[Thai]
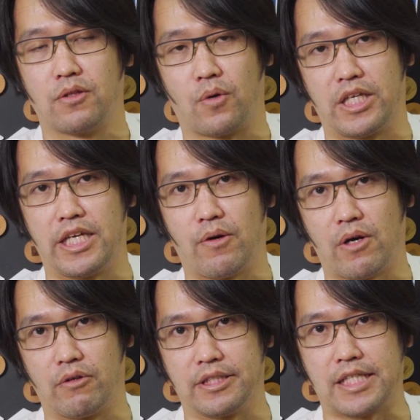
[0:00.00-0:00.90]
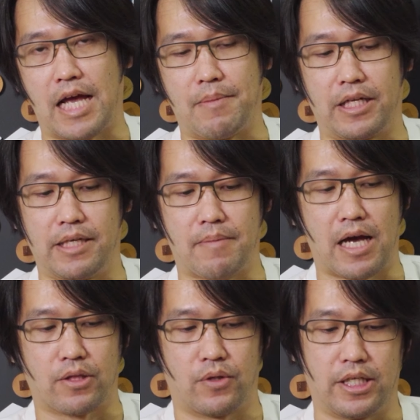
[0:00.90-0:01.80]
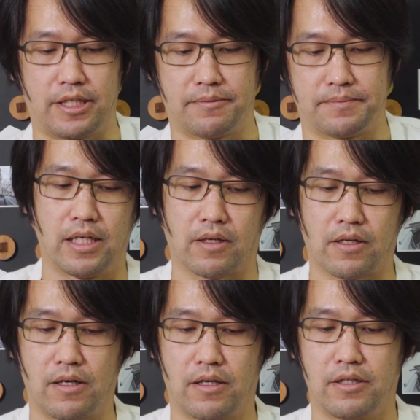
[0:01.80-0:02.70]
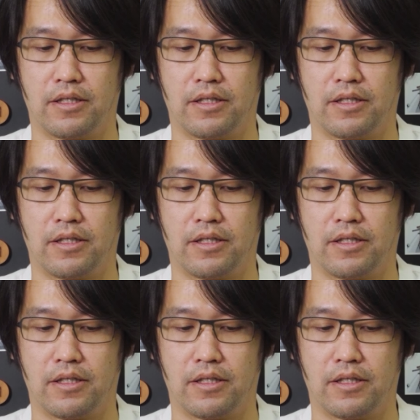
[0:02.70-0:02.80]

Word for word: ตัวเขี้ยวเขาดีไซน์มาดีมากตัวนี้แล้วก็